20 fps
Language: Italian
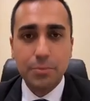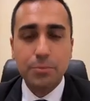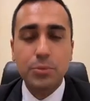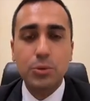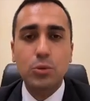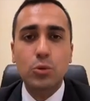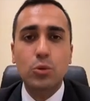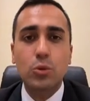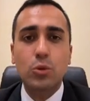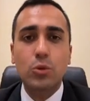
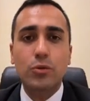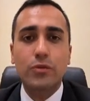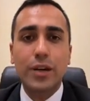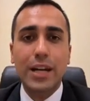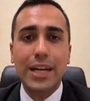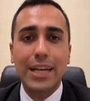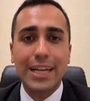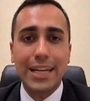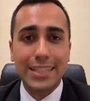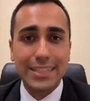più
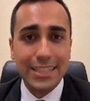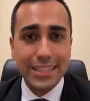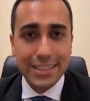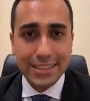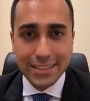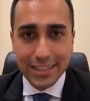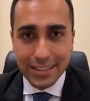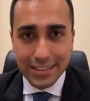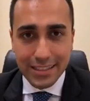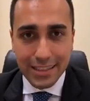farle cadere
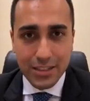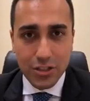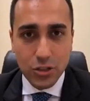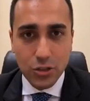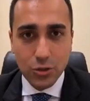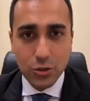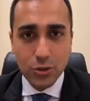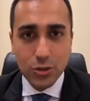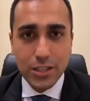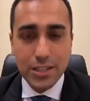in
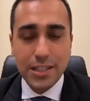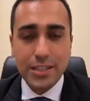tentazione,